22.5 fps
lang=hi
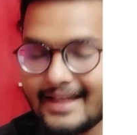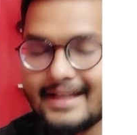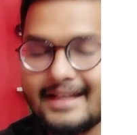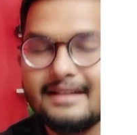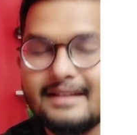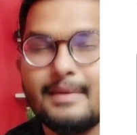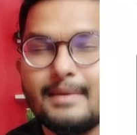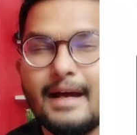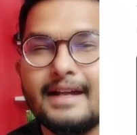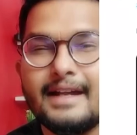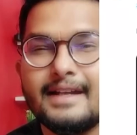कि
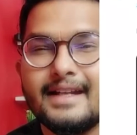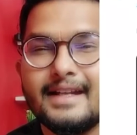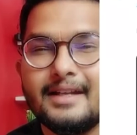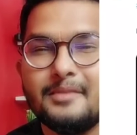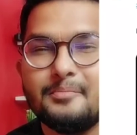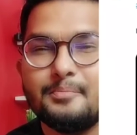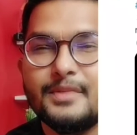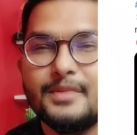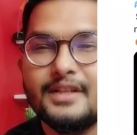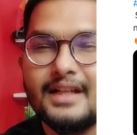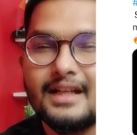कैरी भाई
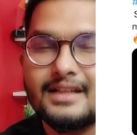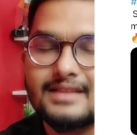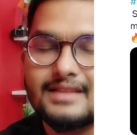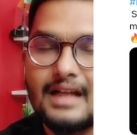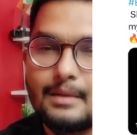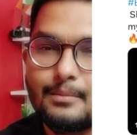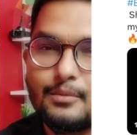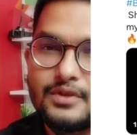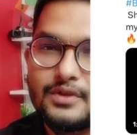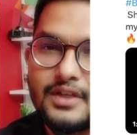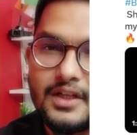ने बिना
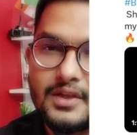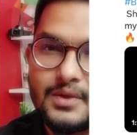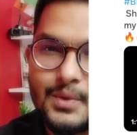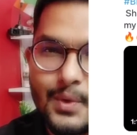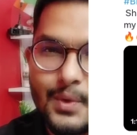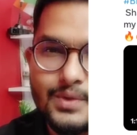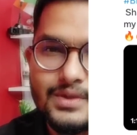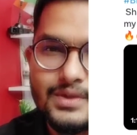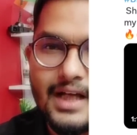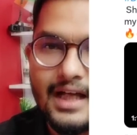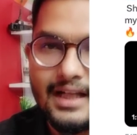साबुन के
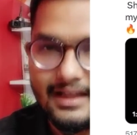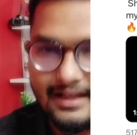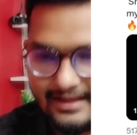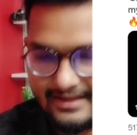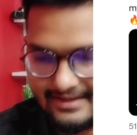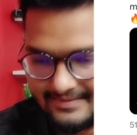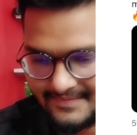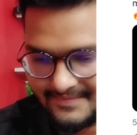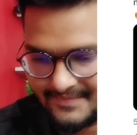धो डाला